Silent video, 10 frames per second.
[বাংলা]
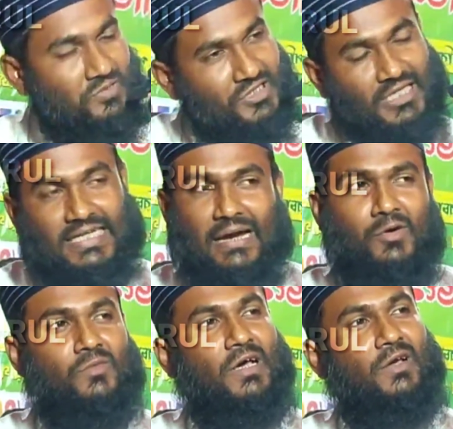নবীজিকে
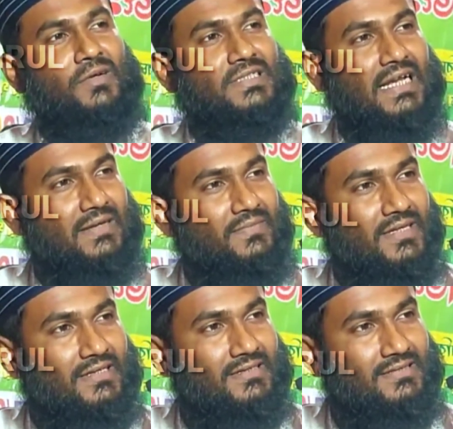কেমন ভালোবাসা
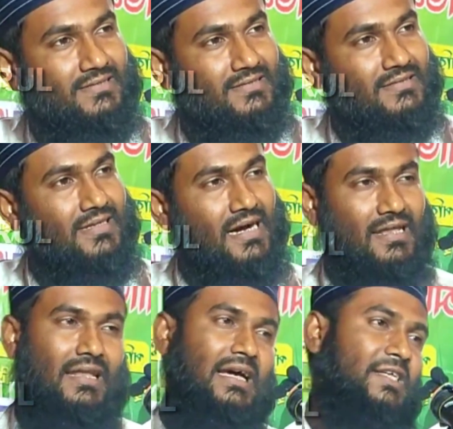লাগবে
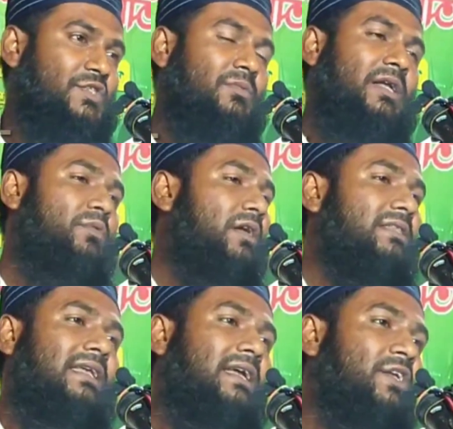আল্লাহ সুবান
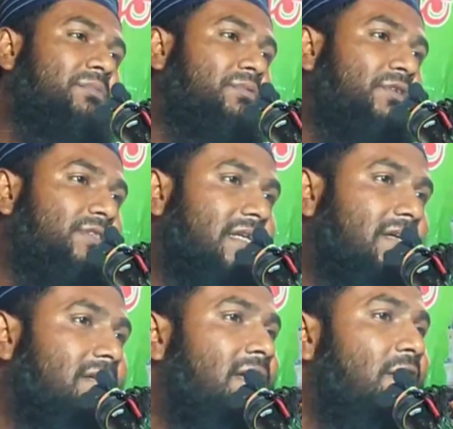নবী
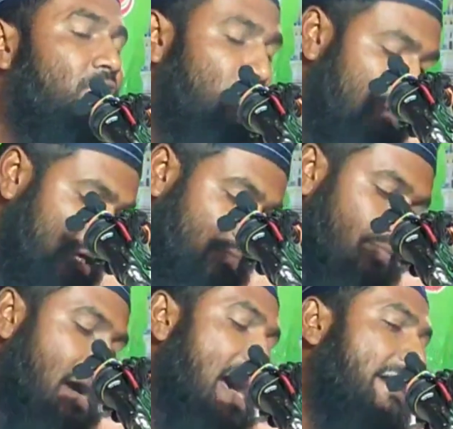বলছেন তোমার
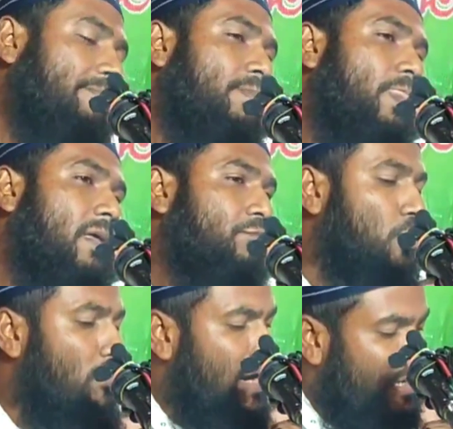বাপ
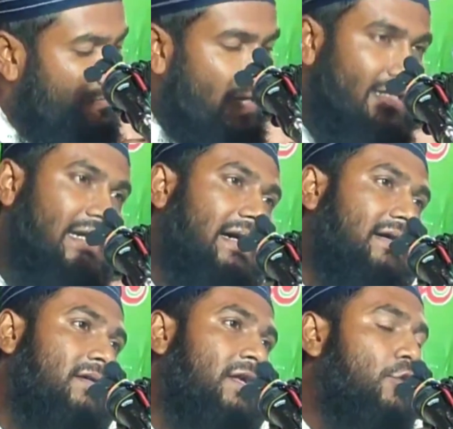তোমার বেটা
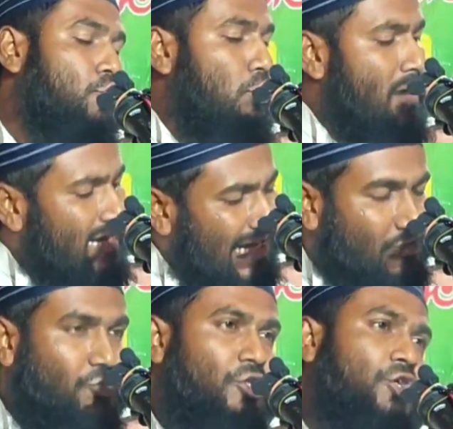তোমার
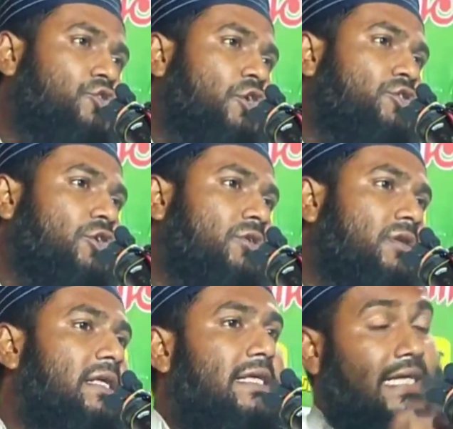আত্মীয় স্বজন
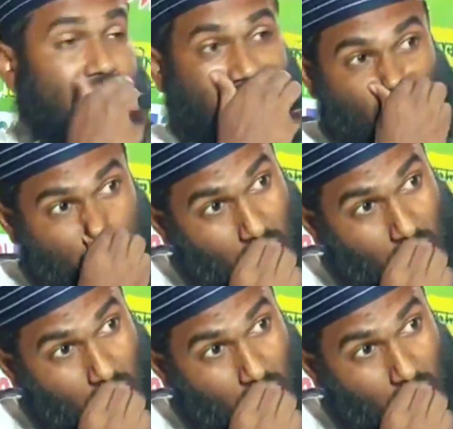এদের